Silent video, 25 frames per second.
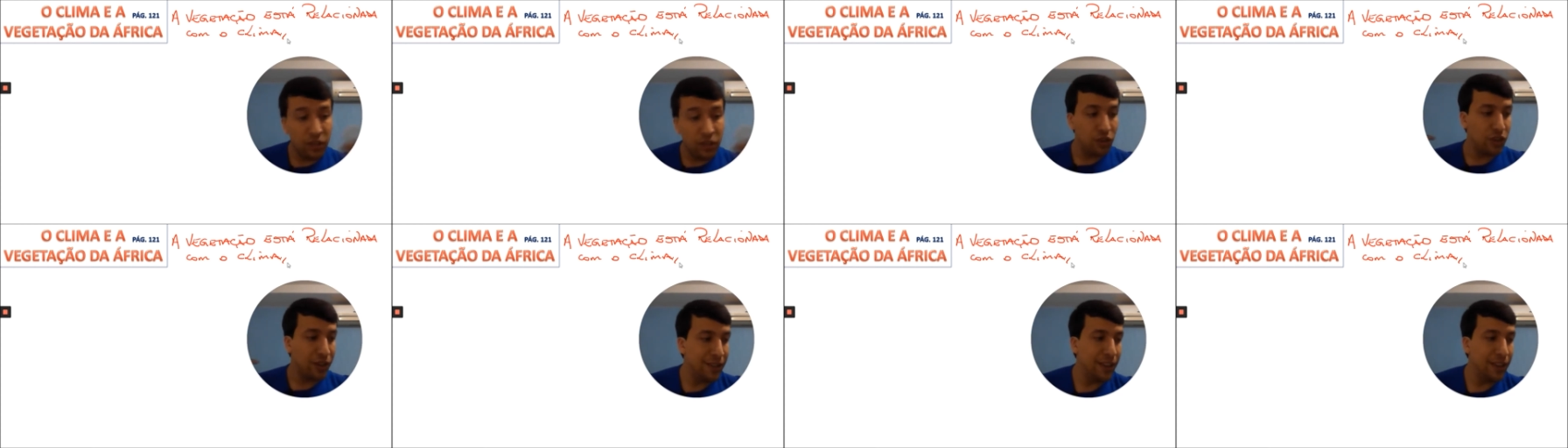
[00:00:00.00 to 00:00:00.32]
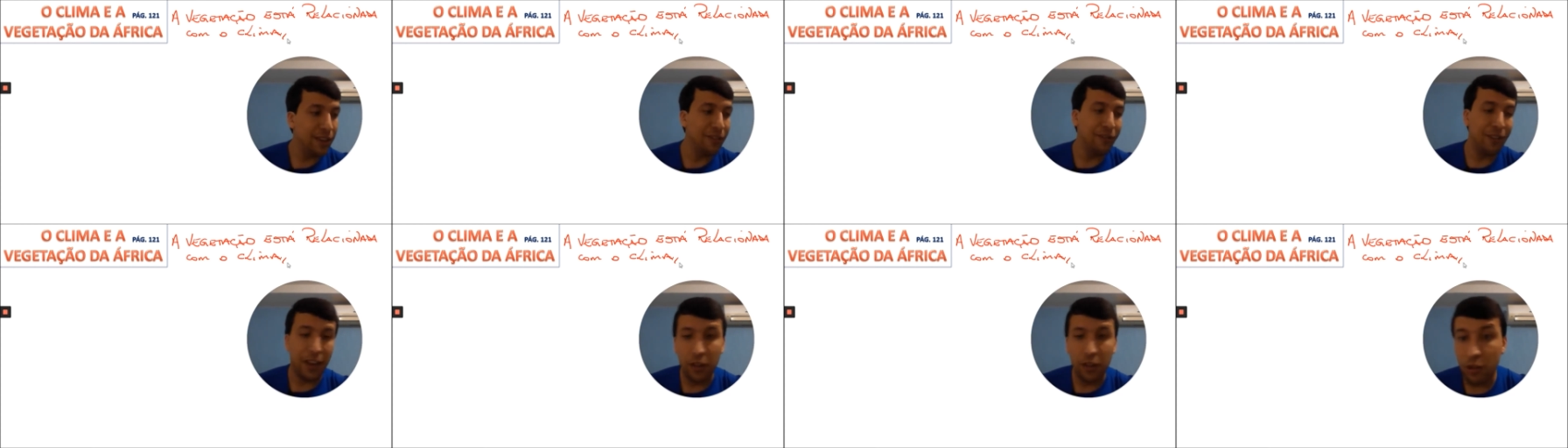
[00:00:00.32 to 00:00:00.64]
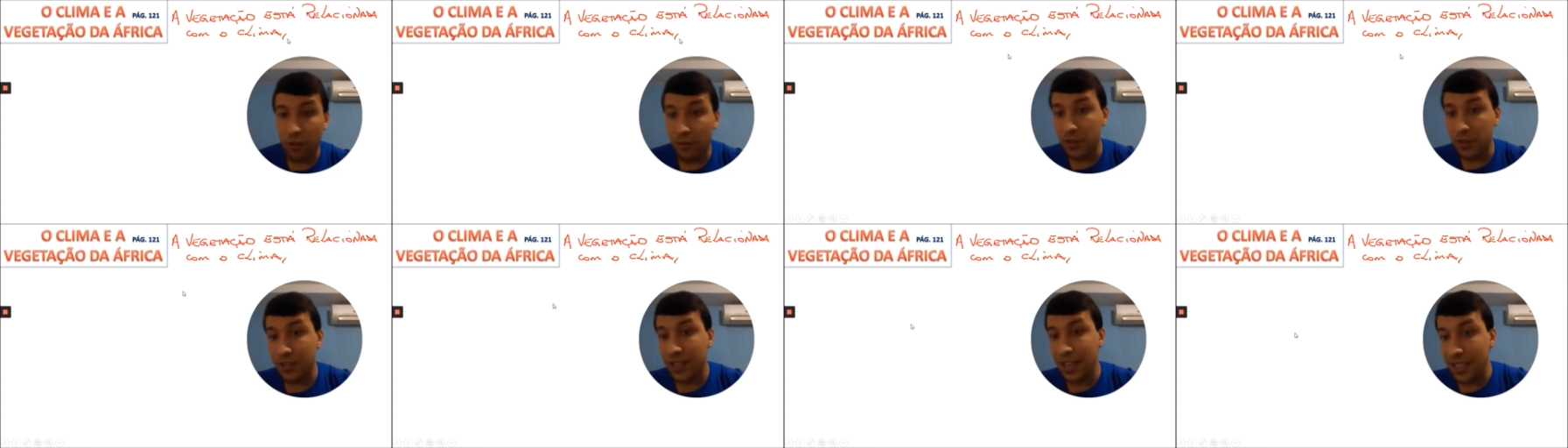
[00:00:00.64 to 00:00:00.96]
que eu já venho falando
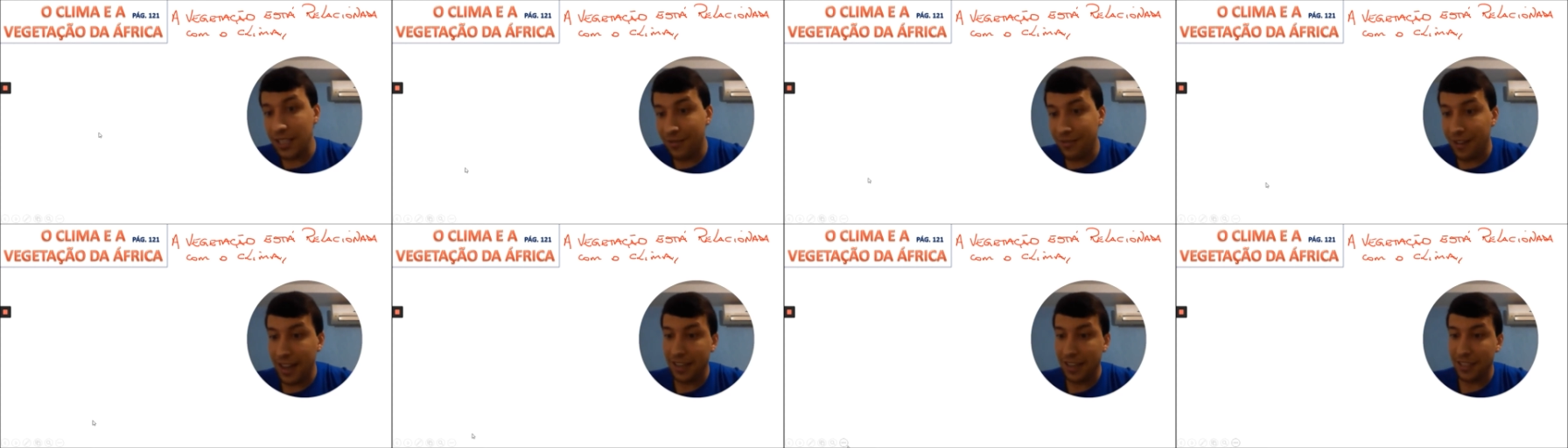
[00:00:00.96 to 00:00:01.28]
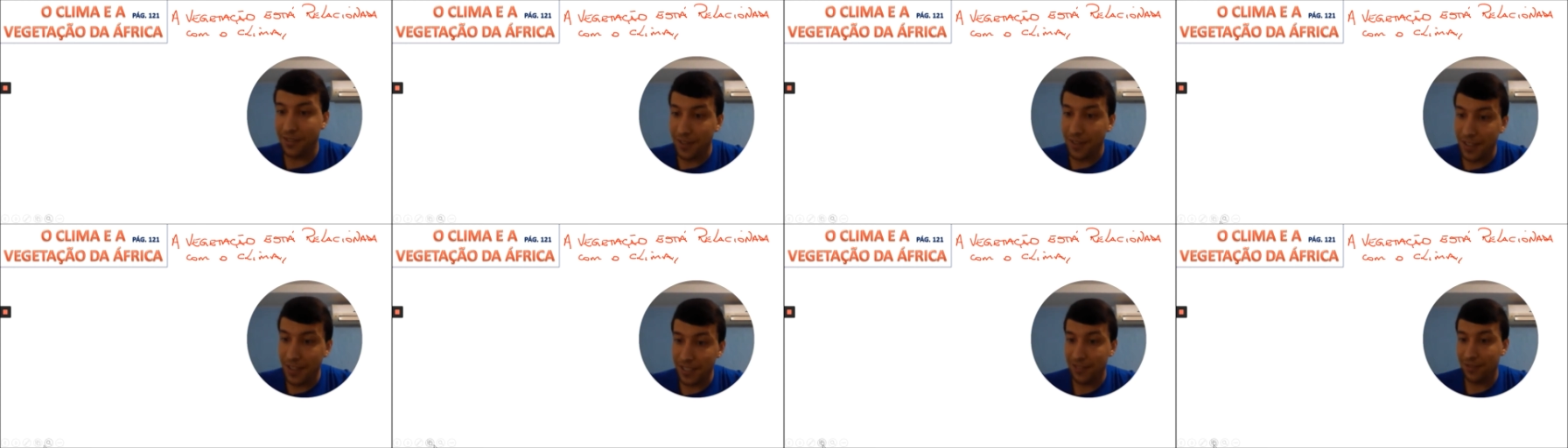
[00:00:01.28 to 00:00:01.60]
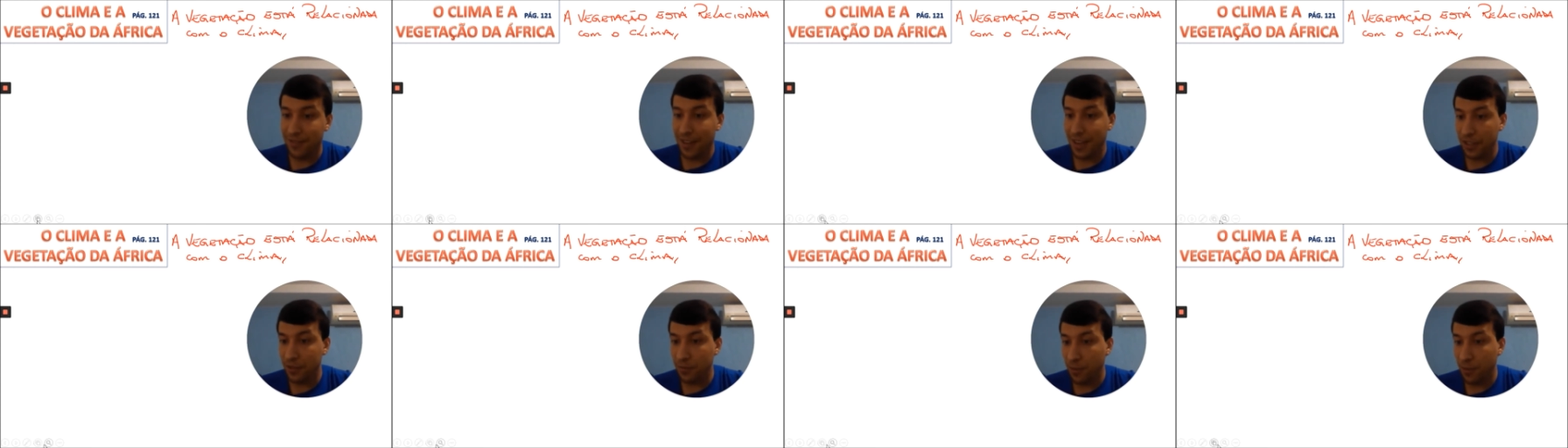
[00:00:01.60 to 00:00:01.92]
com vocês várias vezes,
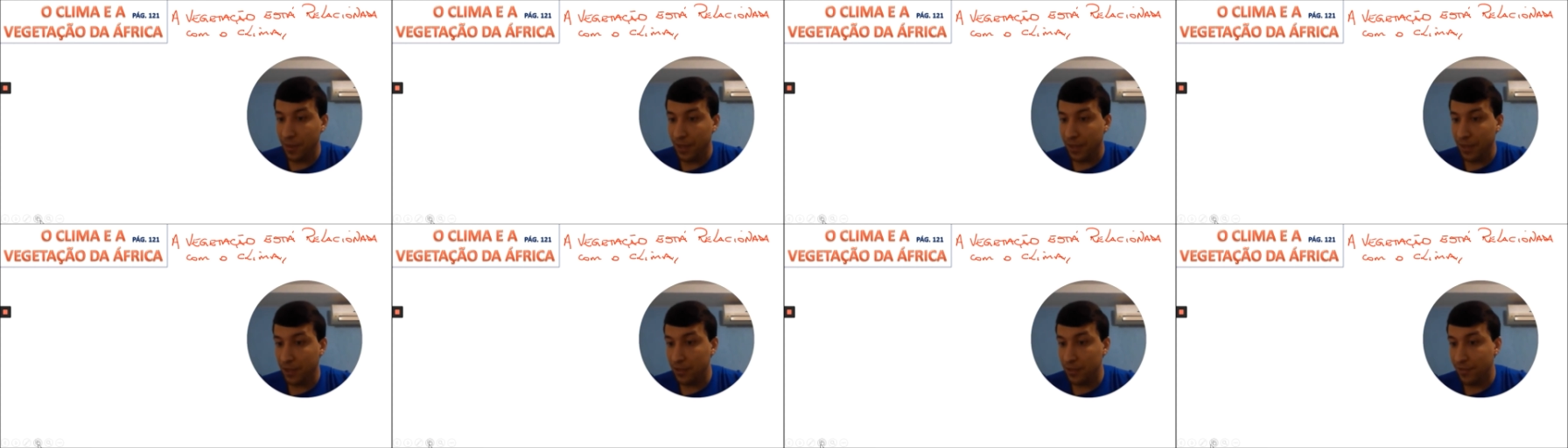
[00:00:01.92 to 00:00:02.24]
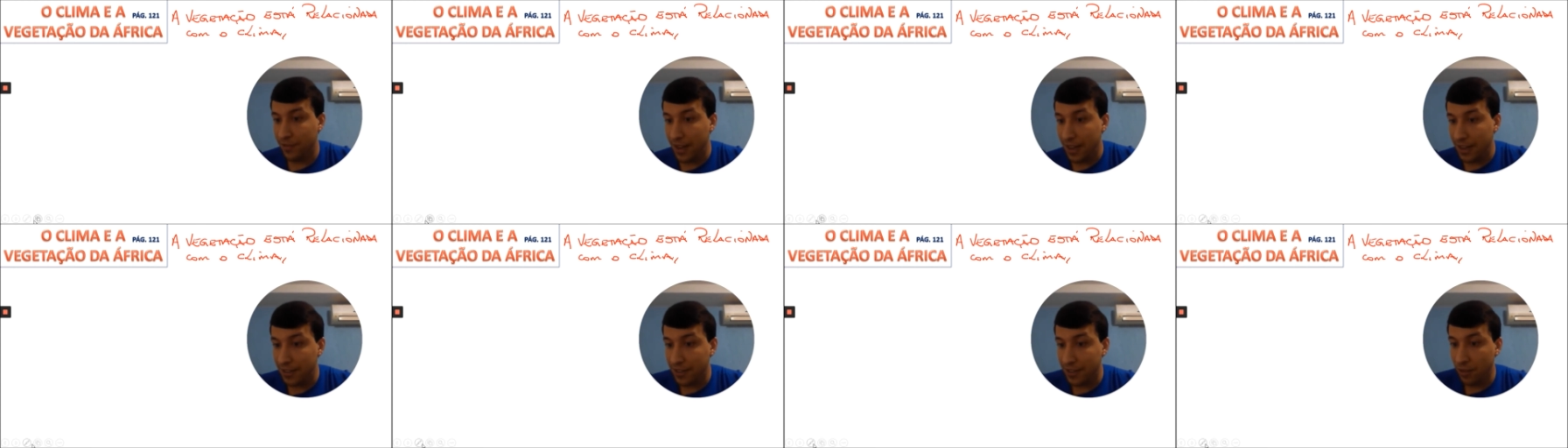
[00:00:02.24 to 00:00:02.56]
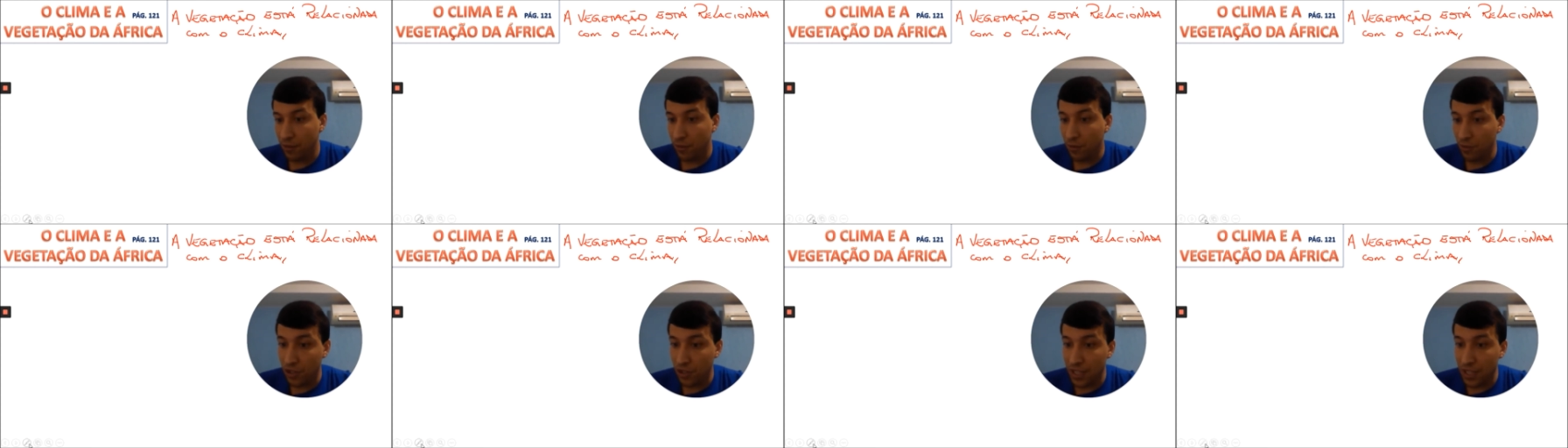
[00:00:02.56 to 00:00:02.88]
vários momentos e várias
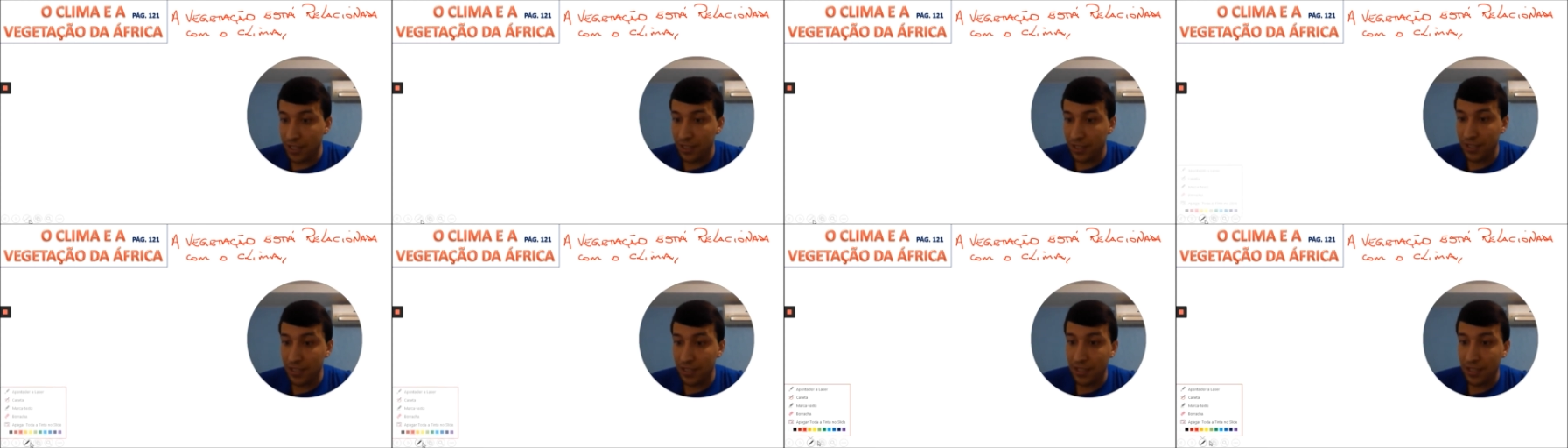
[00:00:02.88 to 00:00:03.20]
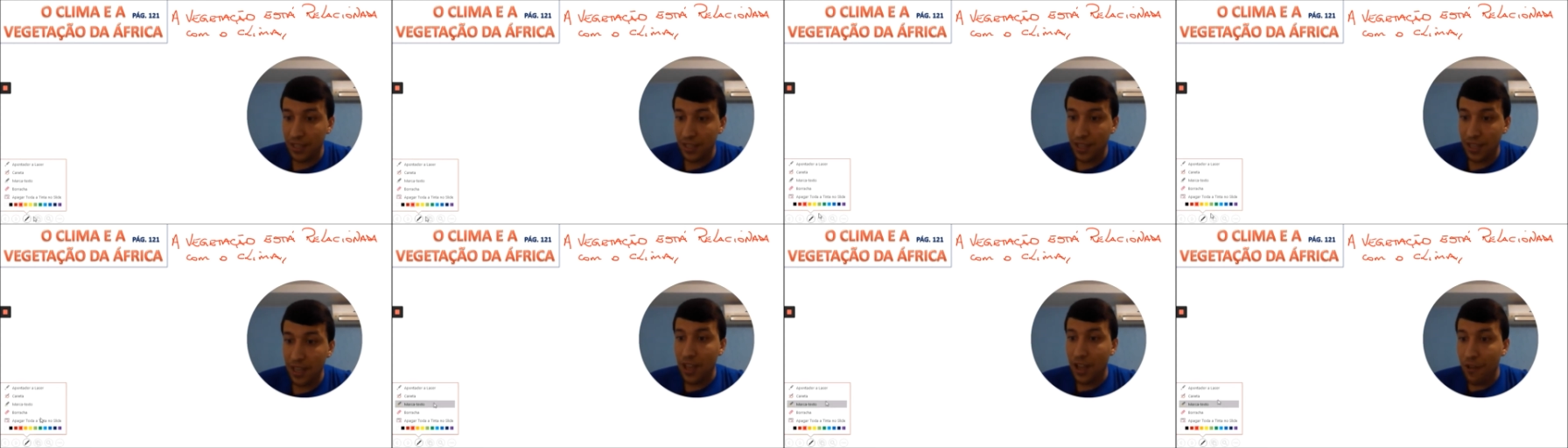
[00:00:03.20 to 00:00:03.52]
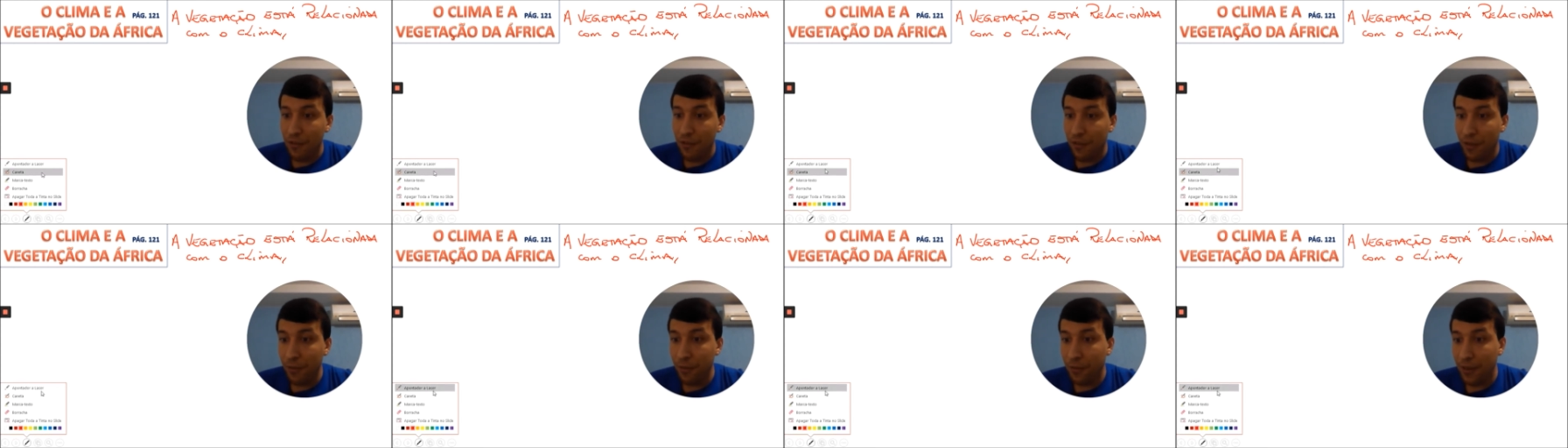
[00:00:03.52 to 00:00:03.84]
circunstâncias,
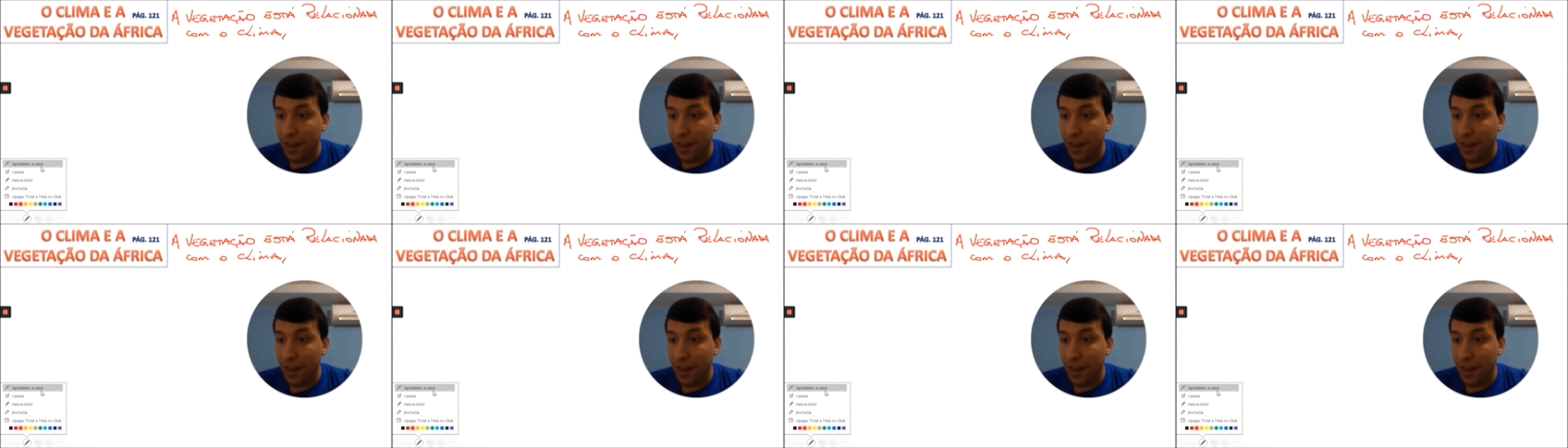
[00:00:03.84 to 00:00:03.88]
vamos